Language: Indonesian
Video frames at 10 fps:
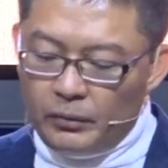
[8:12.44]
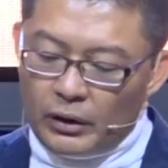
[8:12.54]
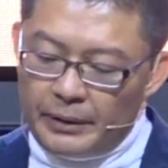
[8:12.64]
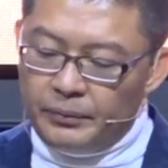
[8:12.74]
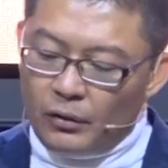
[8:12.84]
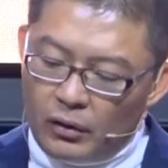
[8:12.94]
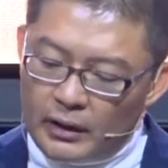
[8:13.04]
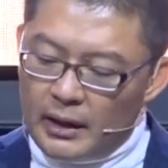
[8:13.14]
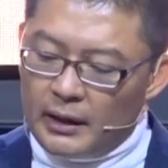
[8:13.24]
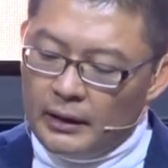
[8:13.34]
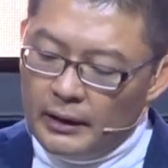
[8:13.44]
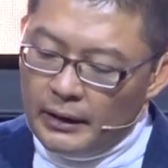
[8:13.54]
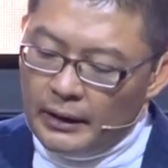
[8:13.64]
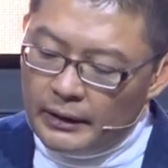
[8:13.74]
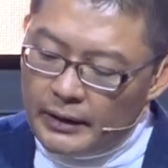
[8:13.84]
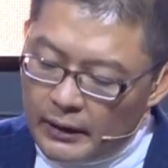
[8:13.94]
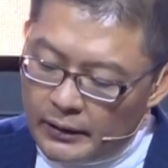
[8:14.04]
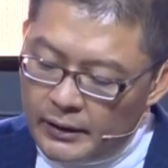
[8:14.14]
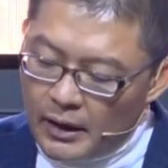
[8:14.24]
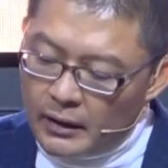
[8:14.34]
ribu orang, yang
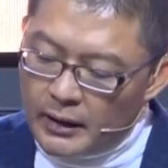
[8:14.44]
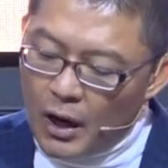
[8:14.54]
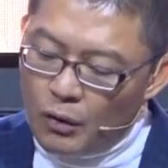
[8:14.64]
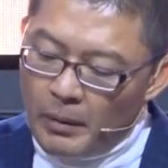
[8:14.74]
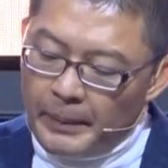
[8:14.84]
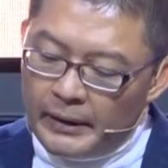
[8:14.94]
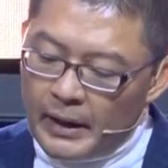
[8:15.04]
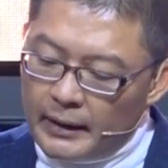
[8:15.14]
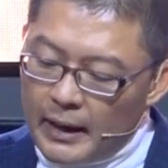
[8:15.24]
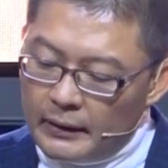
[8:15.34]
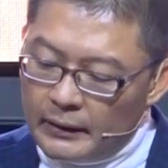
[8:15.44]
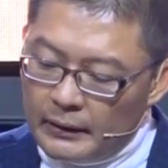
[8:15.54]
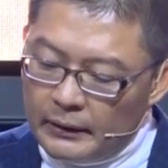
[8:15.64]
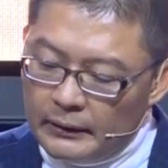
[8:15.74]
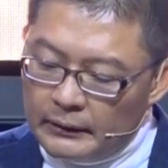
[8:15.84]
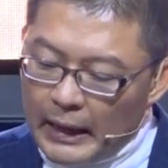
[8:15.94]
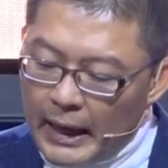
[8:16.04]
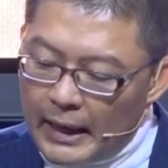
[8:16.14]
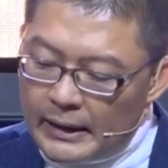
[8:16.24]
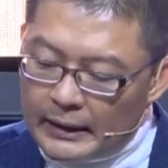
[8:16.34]
tidak tahu membedakan
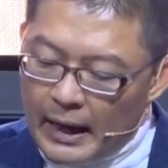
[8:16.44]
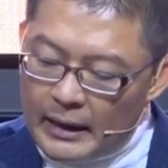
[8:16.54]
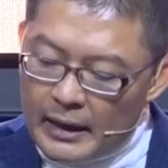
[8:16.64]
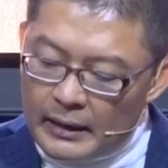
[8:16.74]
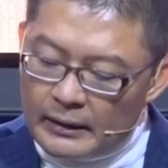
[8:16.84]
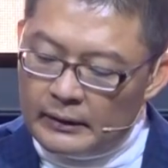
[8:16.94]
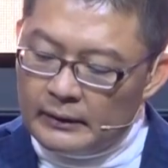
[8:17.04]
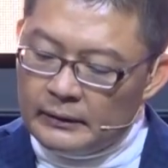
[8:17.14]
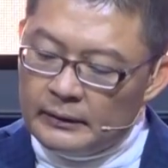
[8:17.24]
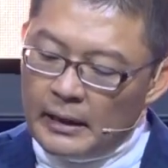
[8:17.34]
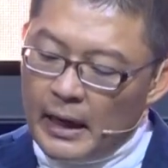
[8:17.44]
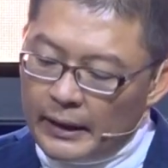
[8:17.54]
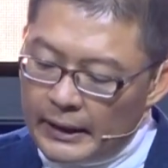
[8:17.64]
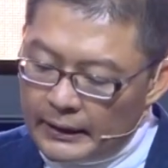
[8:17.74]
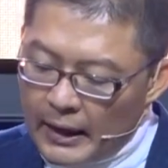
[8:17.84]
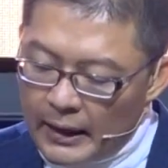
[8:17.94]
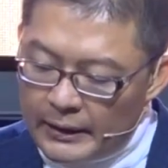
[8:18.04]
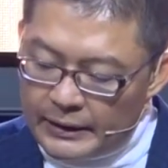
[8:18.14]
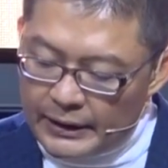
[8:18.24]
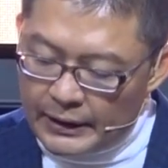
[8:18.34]
tangan kanan dari
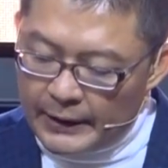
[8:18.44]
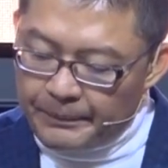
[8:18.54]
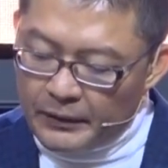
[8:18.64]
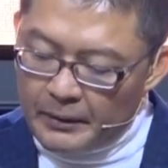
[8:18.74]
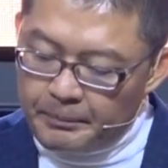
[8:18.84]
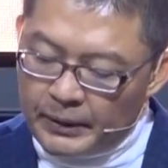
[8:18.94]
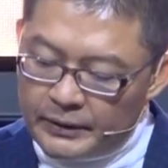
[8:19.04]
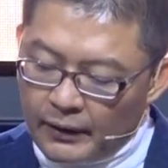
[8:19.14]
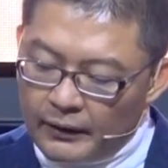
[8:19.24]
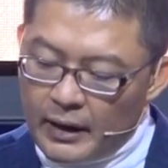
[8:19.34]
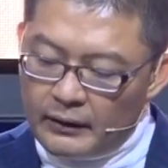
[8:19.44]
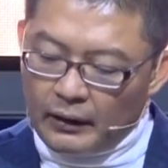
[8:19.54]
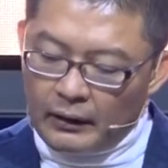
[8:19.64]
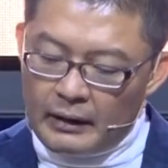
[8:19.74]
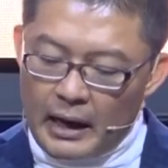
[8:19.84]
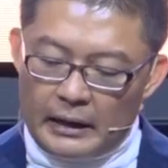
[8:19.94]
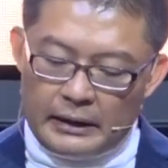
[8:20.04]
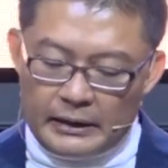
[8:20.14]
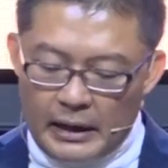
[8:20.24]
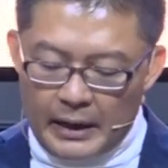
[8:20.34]
tangan kiri beserta
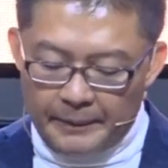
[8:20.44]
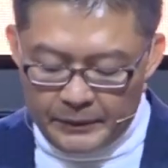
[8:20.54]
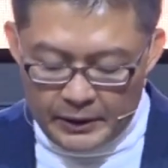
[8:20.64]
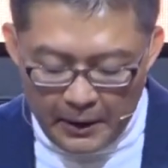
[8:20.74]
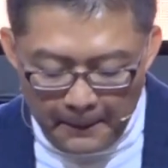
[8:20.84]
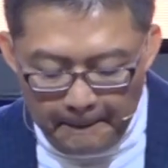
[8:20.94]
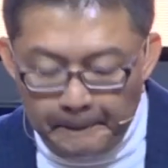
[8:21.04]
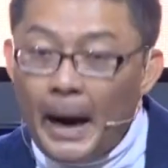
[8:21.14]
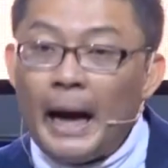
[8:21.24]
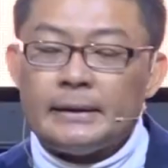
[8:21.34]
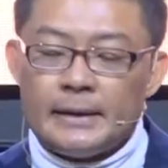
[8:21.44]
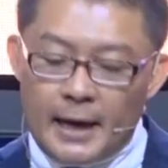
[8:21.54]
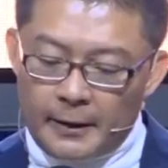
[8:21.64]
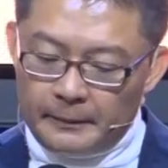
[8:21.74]
ternaknya yang banyak.